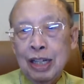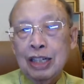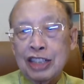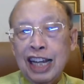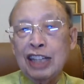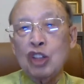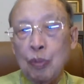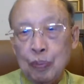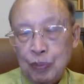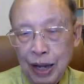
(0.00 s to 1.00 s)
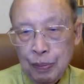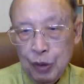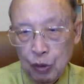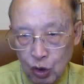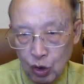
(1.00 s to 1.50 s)
แช่ตบให้
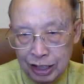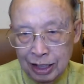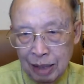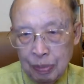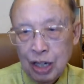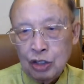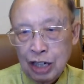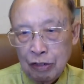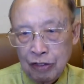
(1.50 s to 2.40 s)
คนอื่น เพื่อเขาจะได้